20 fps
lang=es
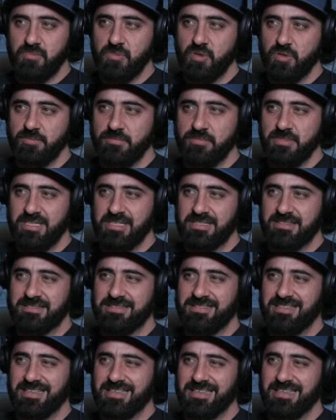¿no?
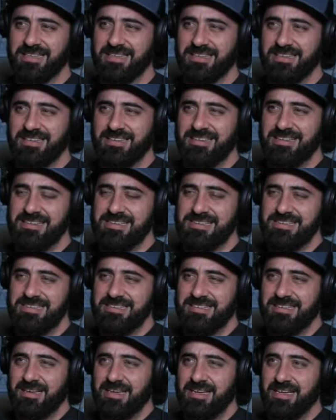Este,
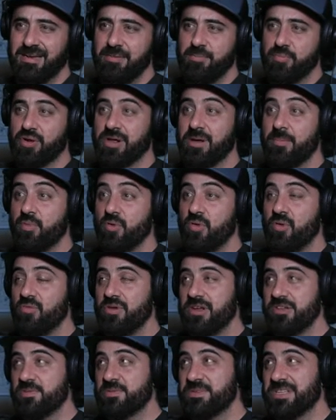eh, por ejemplo,
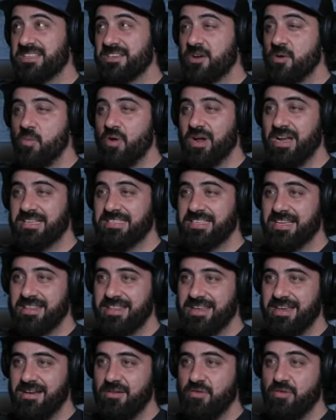una sustancia como
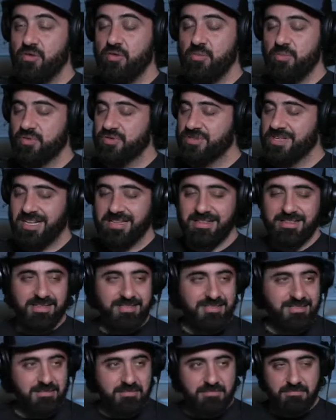LSD, grupos
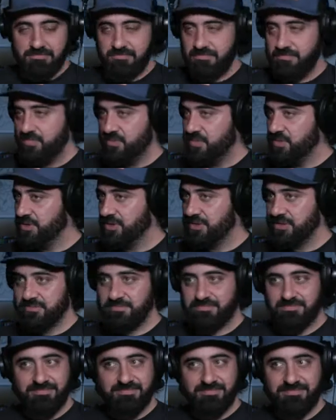grandes,
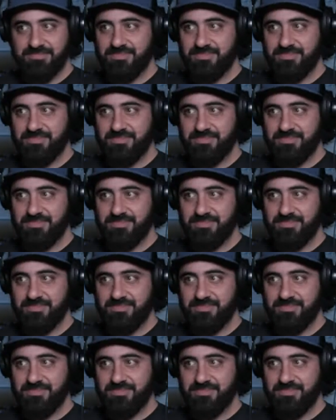no